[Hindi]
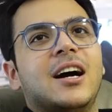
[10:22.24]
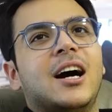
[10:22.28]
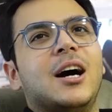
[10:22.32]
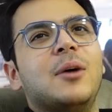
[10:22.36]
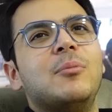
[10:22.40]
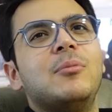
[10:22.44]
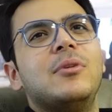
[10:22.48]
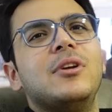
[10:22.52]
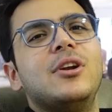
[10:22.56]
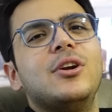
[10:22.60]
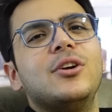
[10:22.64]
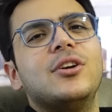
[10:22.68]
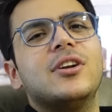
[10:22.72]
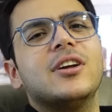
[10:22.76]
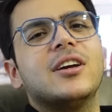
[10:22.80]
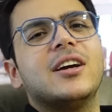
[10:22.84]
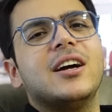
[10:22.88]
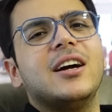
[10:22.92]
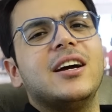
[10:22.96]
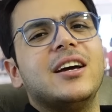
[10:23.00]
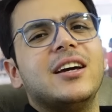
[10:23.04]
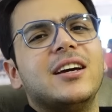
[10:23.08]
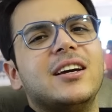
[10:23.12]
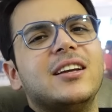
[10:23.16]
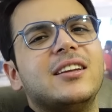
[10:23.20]
हम लुट
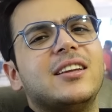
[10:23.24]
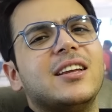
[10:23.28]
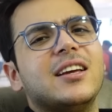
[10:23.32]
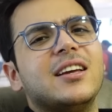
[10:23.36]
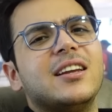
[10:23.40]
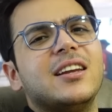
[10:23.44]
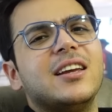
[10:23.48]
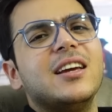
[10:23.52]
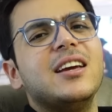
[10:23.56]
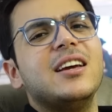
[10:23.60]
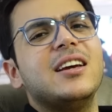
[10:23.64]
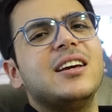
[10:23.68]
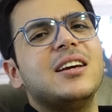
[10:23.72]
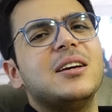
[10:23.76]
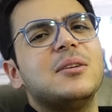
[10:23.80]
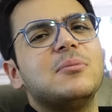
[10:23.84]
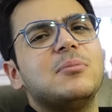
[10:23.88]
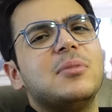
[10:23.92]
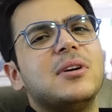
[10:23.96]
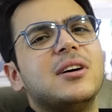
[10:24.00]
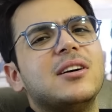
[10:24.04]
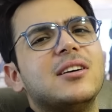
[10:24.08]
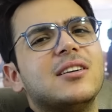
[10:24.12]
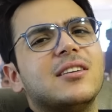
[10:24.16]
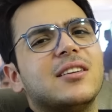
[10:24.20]
गए तेरे
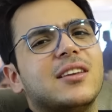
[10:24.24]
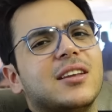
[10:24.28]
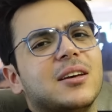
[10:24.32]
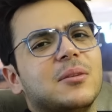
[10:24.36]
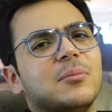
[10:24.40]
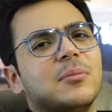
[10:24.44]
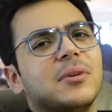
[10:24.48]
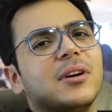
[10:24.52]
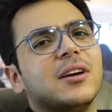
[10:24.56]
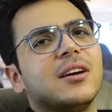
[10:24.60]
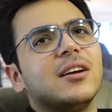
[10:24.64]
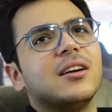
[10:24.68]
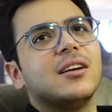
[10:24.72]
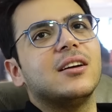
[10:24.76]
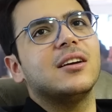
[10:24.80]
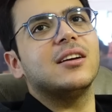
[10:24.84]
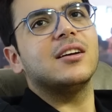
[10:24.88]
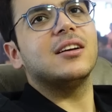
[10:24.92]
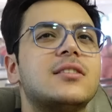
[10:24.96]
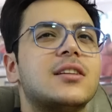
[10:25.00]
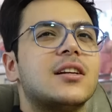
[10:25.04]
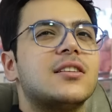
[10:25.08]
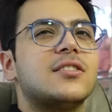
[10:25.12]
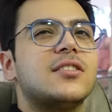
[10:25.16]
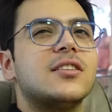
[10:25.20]
बर्थ
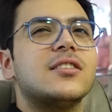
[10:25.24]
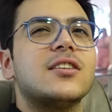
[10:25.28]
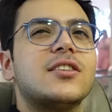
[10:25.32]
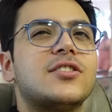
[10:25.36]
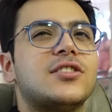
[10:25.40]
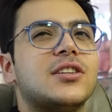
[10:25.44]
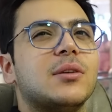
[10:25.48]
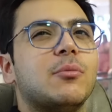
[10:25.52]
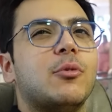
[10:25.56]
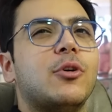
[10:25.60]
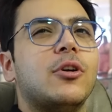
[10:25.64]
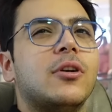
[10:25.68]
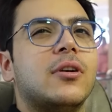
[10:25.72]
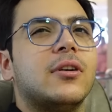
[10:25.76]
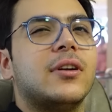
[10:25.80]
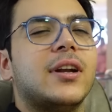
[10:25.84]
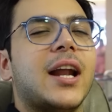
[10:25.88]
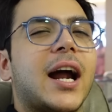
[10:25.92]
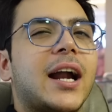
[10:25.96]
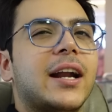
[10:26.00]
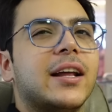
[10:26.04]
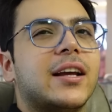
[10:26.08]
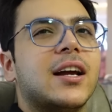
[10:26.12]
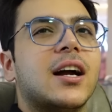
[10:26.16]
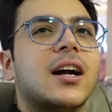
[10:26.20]
सच्ची सच्ची बोल
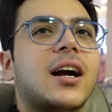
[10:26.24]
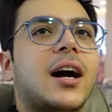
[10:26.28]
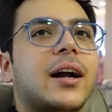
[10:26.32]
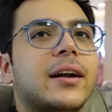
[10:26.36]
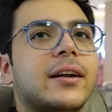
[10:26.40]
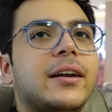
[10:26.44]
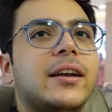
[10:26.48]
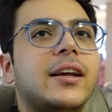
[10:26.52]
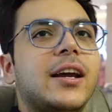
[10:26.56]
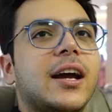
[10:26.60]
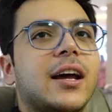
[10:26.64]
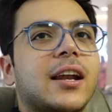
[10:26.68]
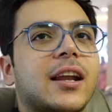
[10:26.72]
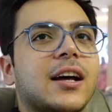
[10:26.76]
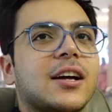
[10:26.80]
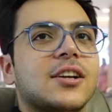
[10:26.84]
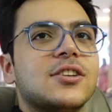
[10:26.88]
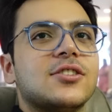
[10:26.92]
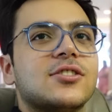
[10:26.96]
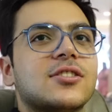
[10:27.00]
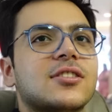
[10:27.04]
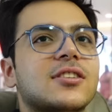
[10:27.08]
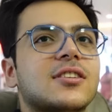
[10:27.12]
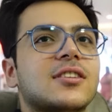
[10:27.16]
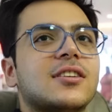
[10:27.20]
डैड का कार्ड लिया है ना
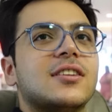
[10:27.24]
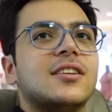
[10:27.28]
आज